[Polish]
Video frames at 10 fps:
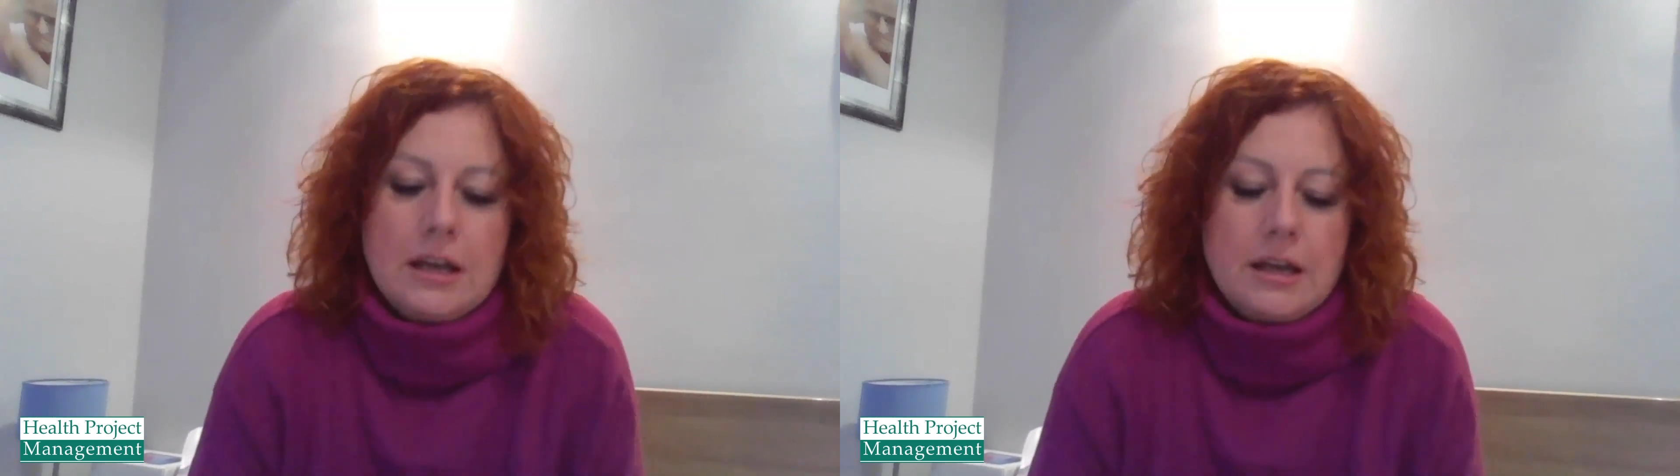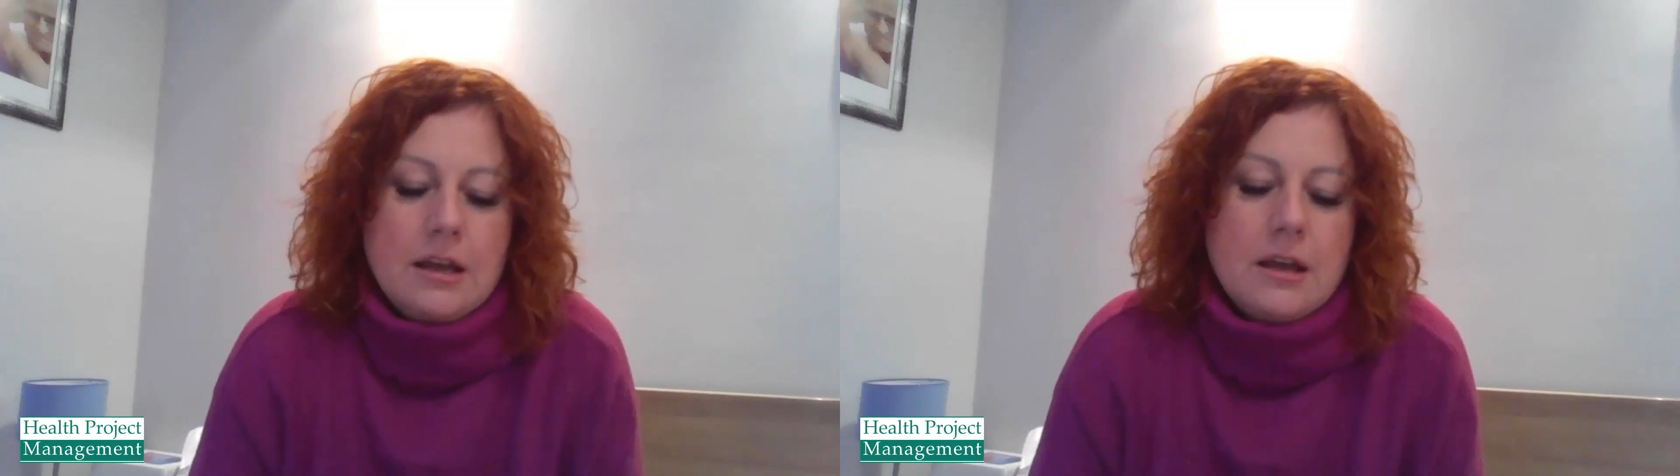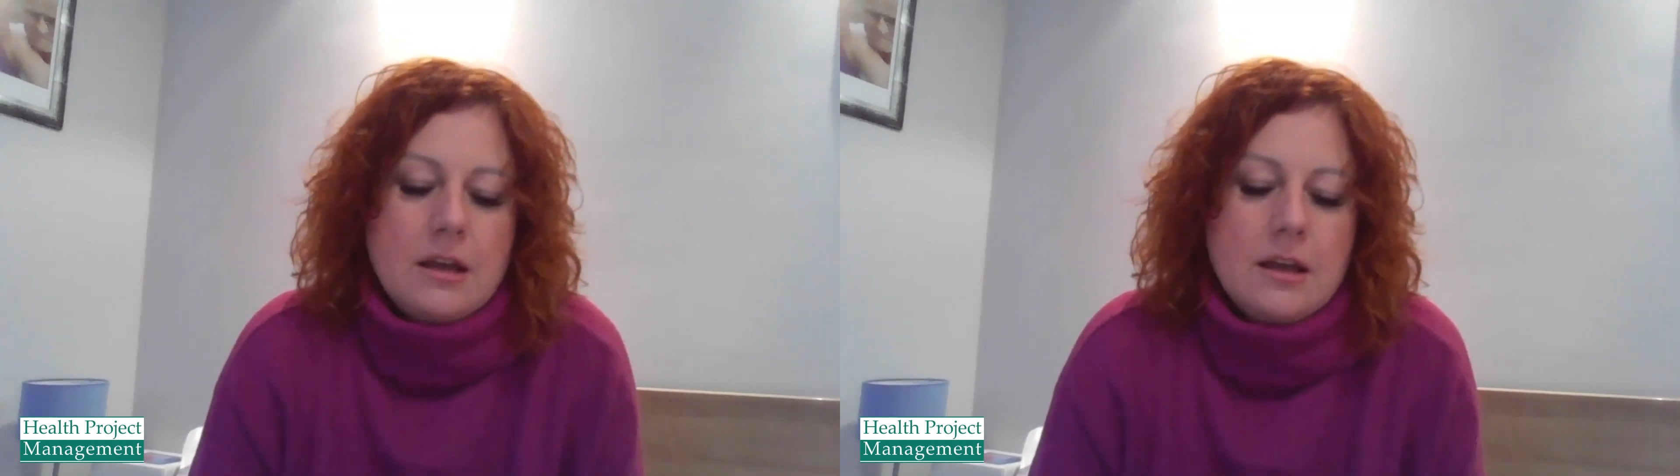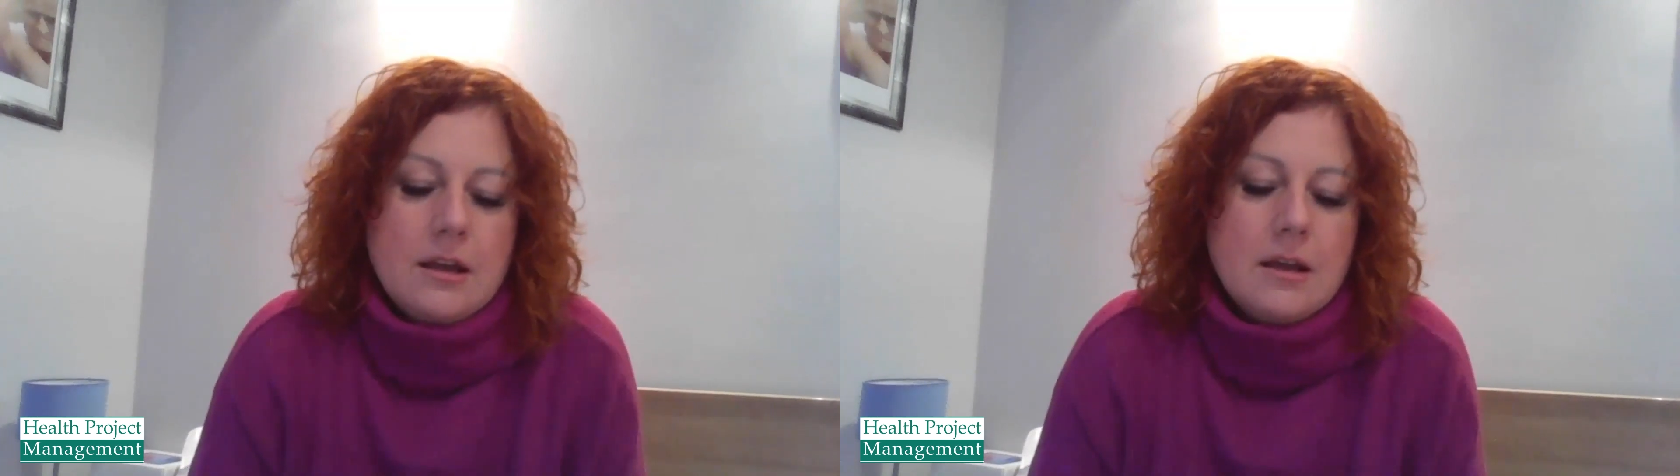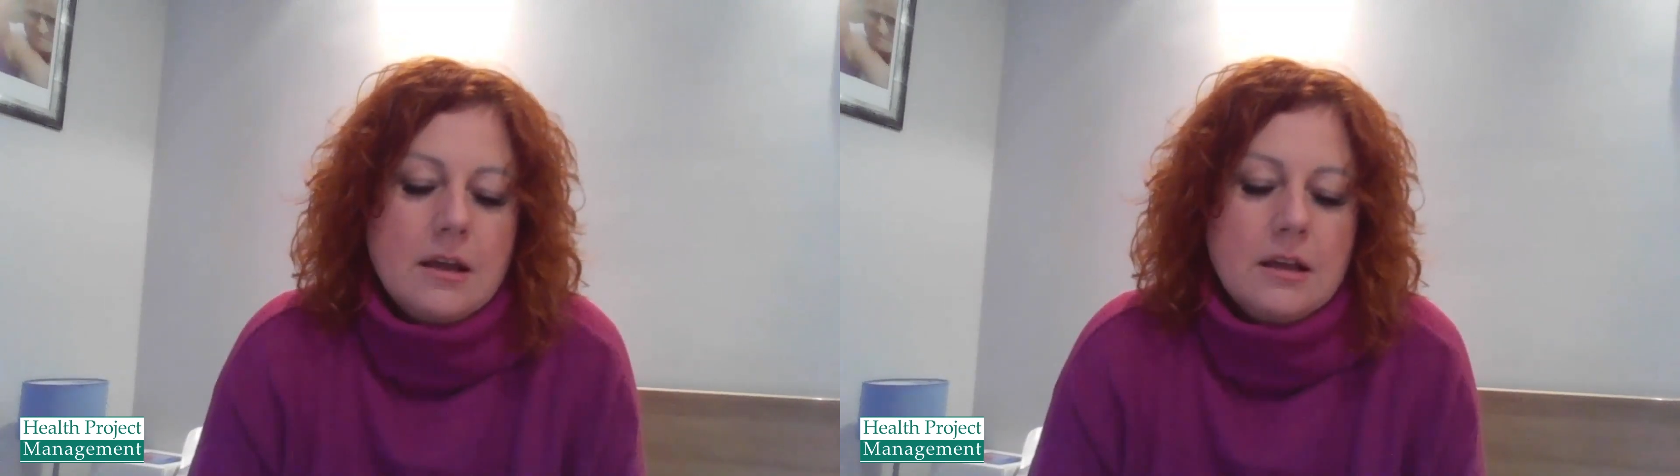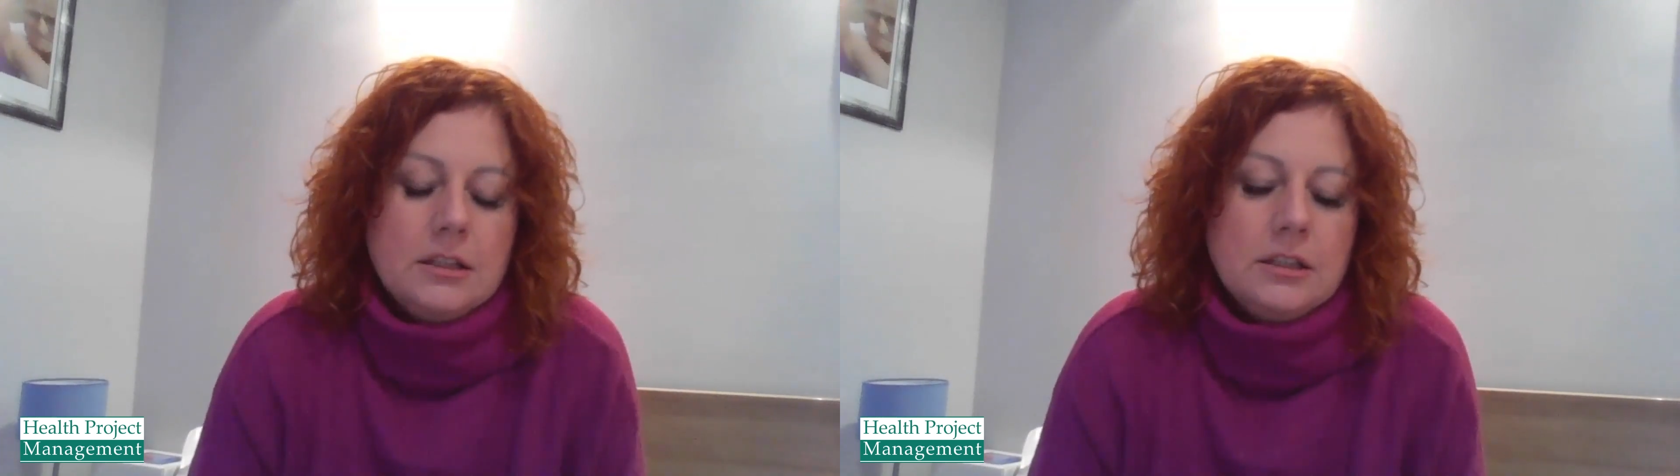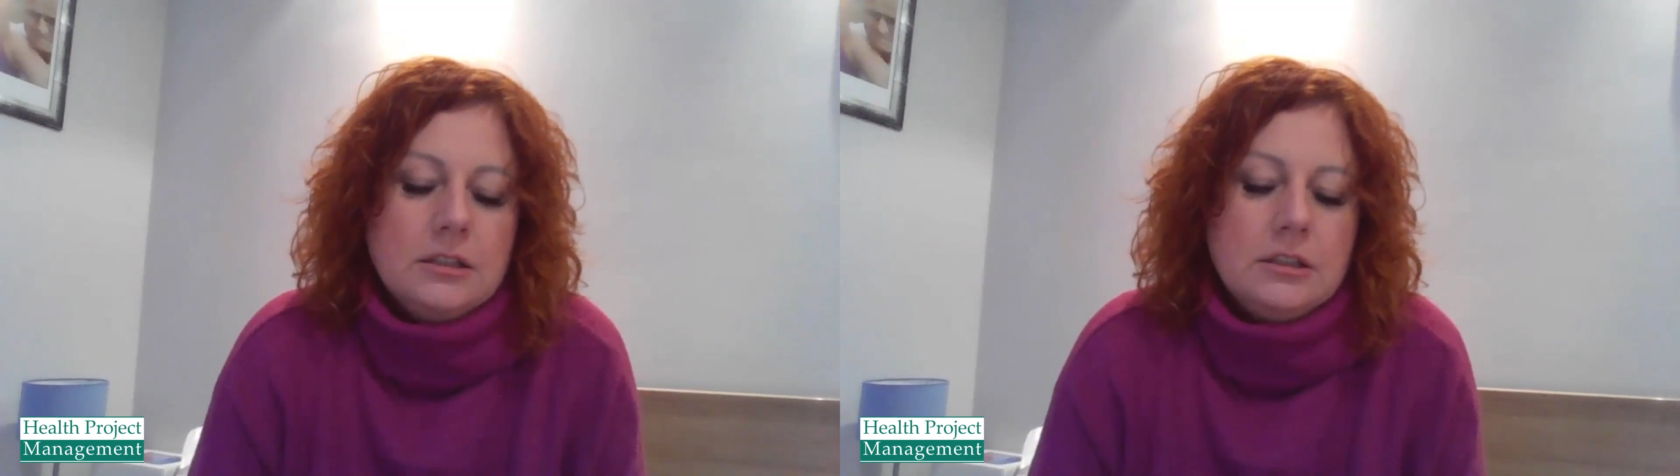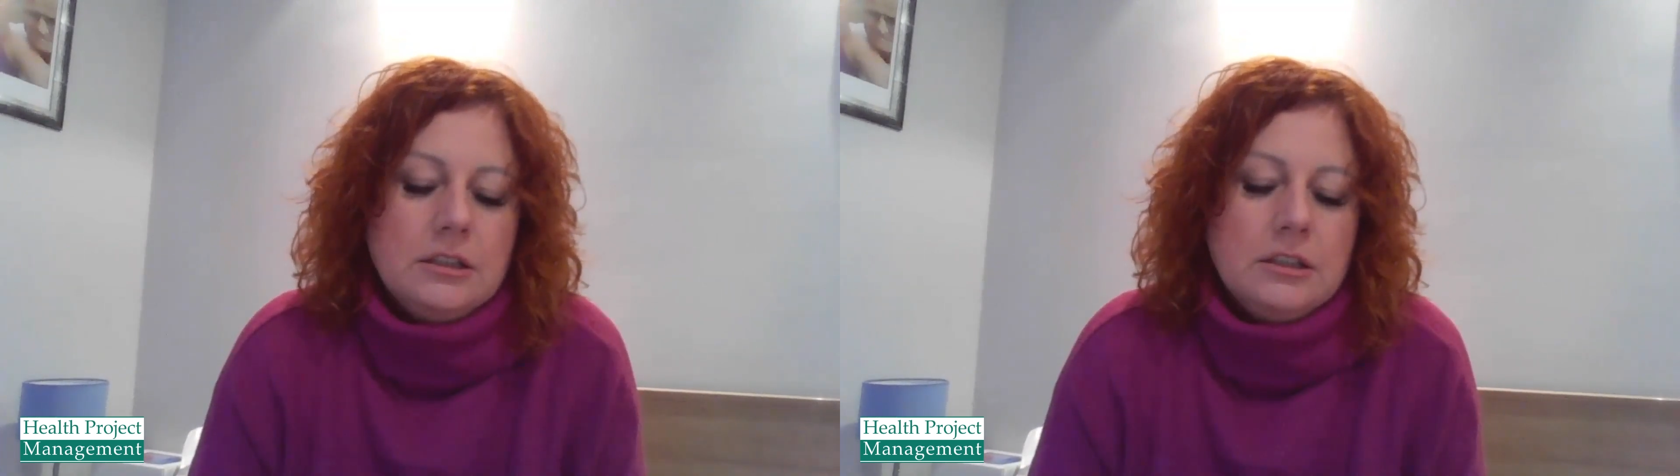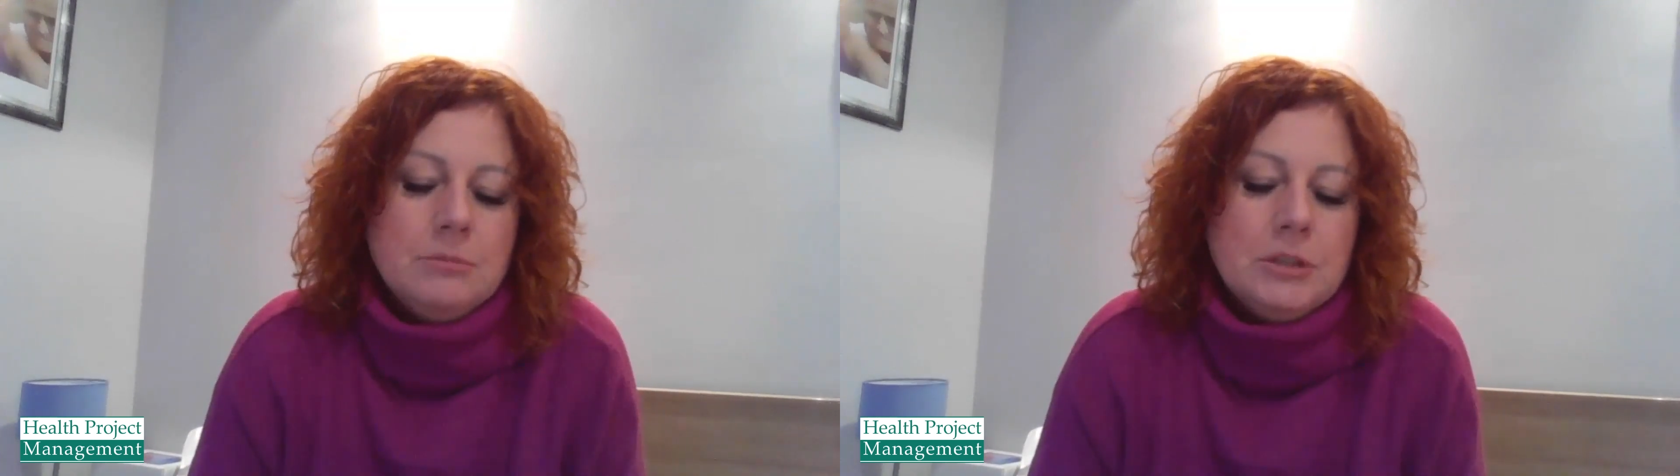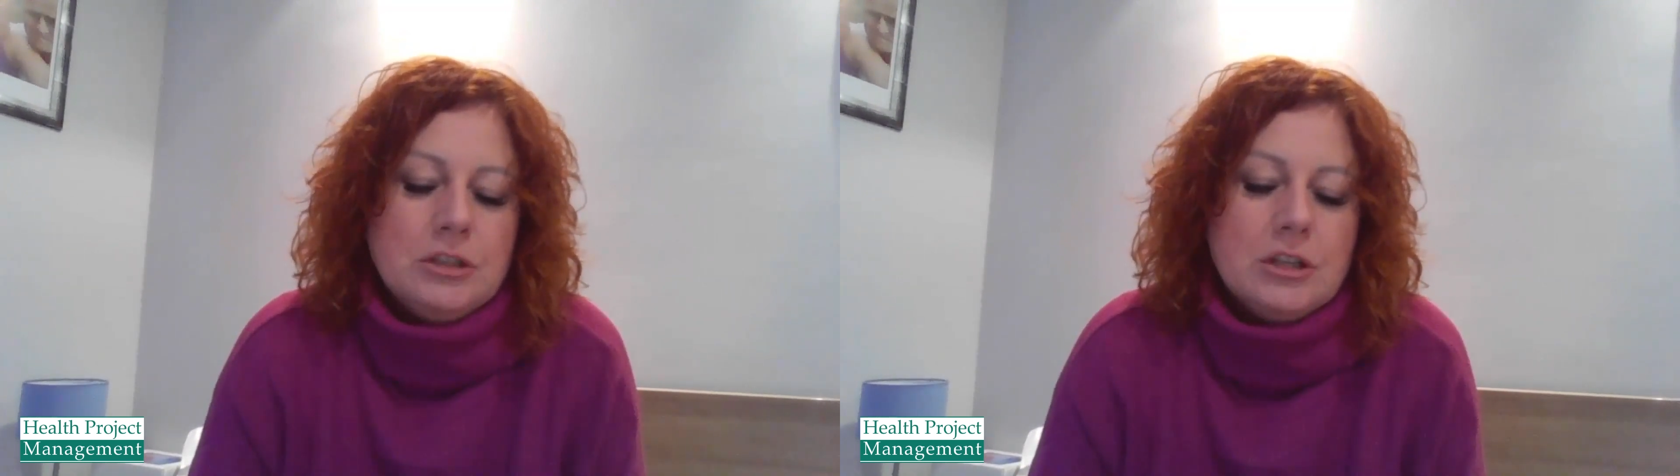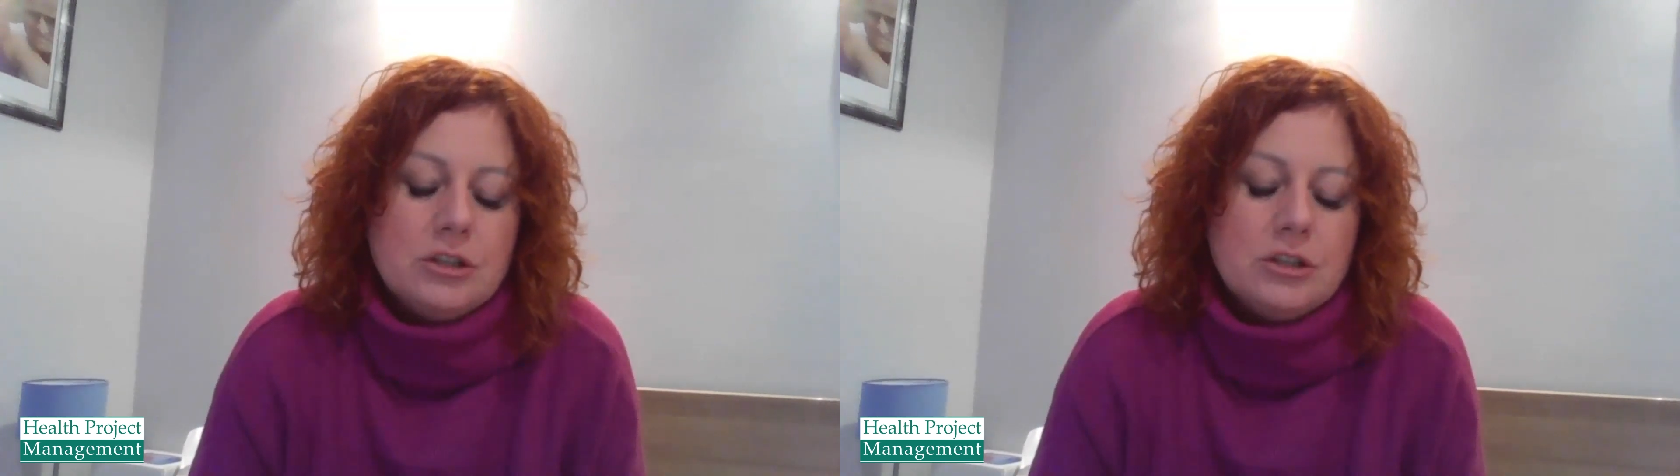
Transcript: E, I, I myślę,